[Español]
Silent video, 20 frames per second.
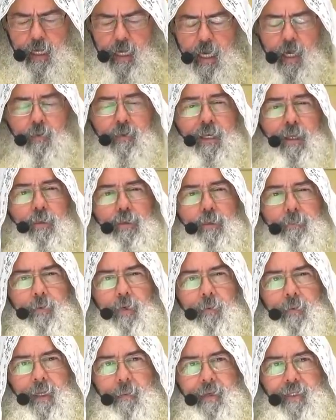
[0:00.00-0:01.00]
Aunque los
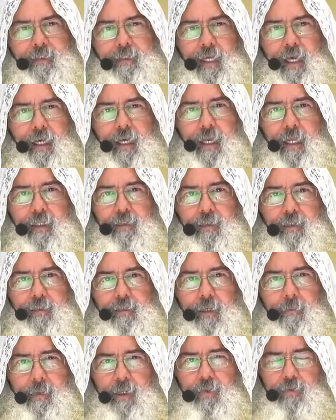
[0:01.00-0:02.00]
problemas sean
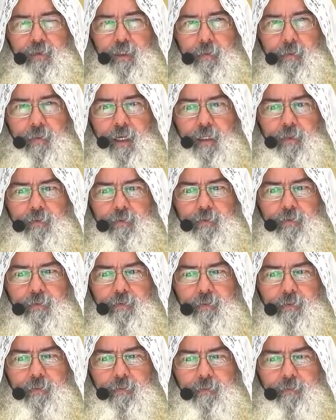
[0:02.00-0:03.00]
grandes, amados hermanos,
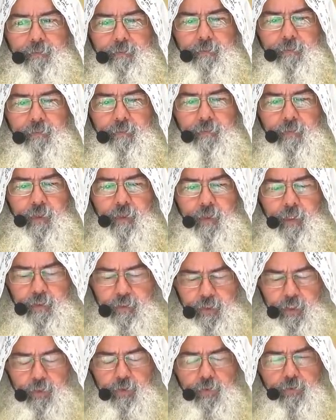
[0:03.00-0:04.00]

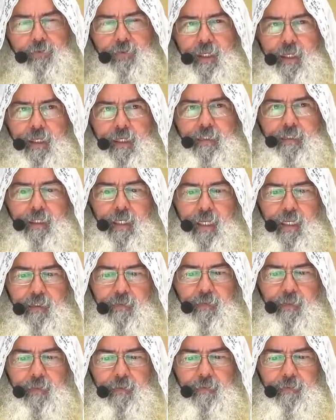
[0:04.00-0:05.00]
si tu fe es
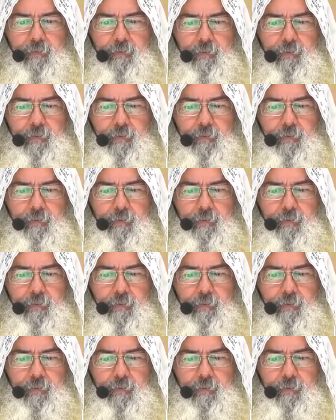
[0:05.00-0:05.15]
grande,